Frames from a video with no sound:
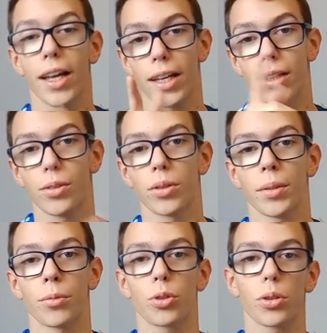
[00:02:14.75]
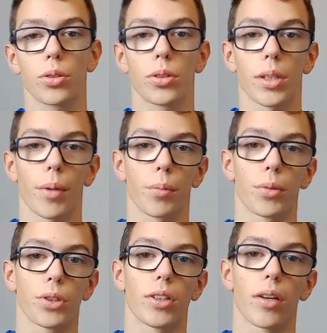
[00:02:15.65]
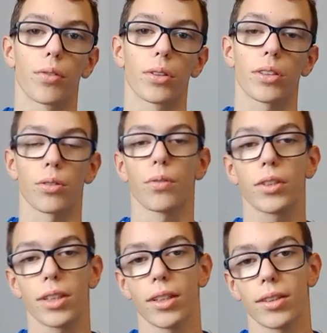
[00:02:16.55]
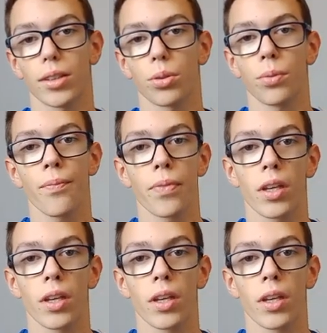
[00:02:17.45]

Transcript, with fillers: Et deuxième chose, deuxième petite info, c'est une officialisation.